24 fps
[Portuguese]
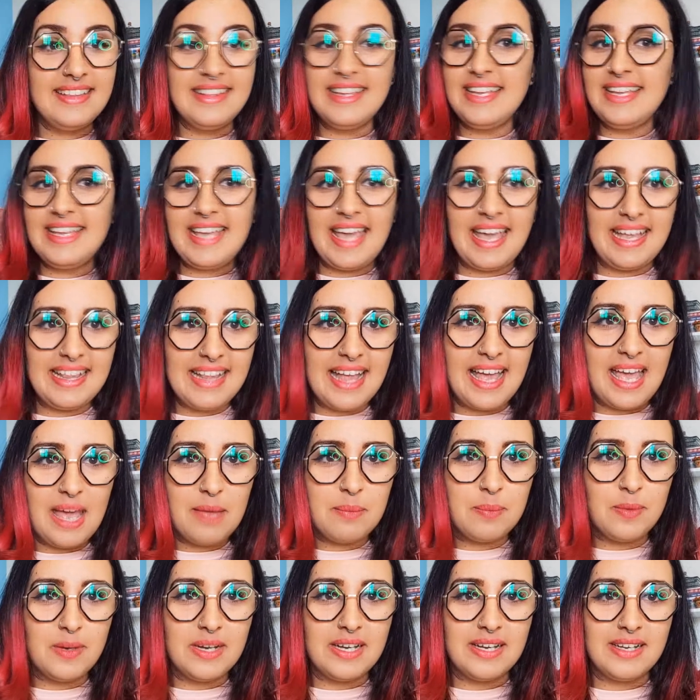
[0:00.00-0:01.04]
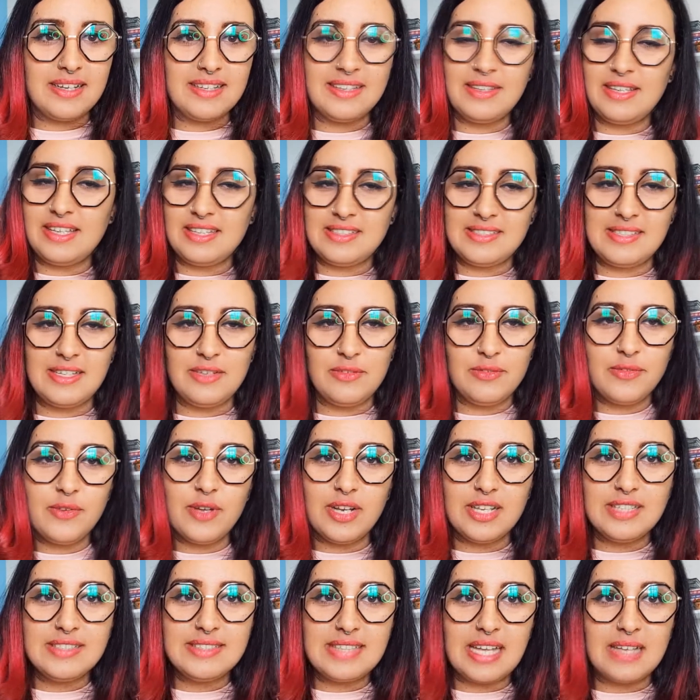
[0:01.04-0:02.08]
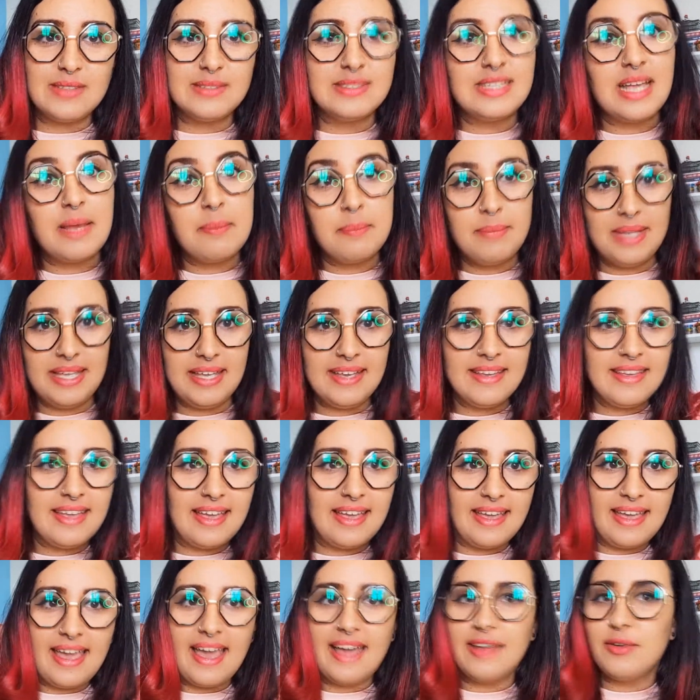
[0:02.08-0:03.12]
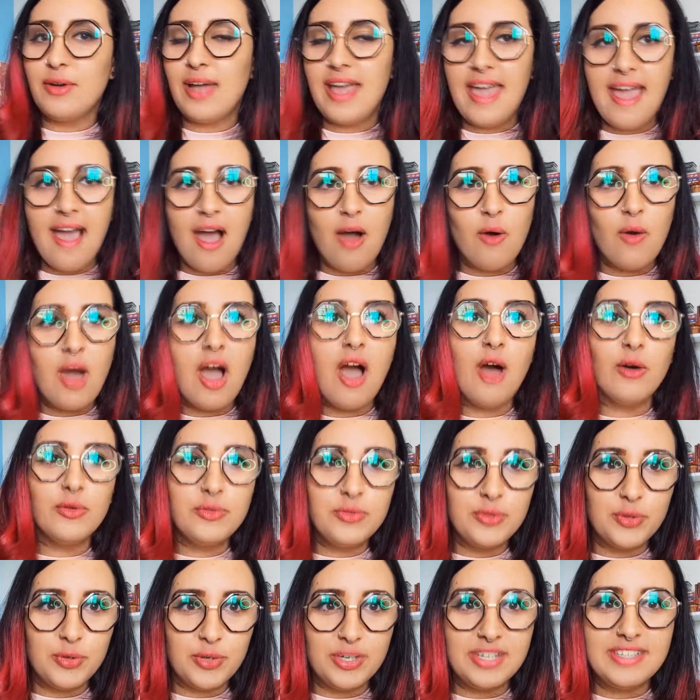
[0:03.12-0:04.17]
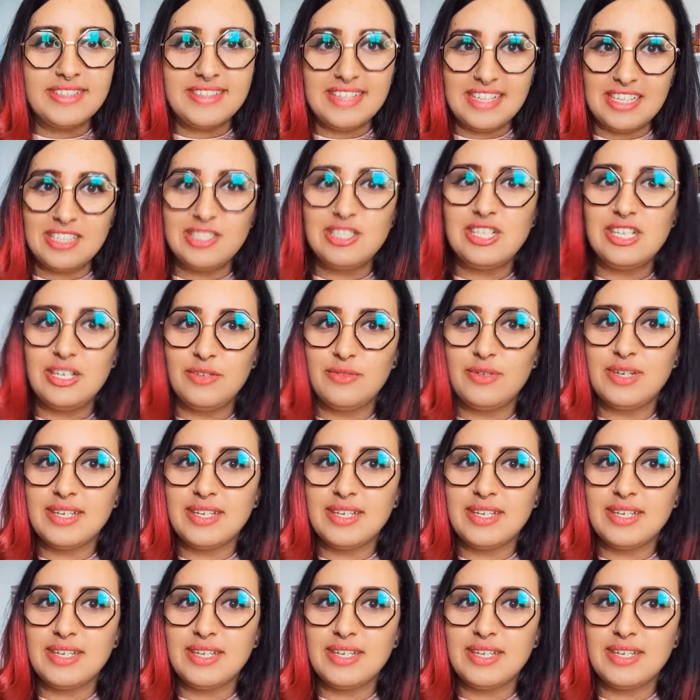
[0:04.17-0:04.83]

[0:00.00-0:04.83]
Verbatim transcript: Ninguém na época que esse livro foi lançado sabia quem era o real autor deste livro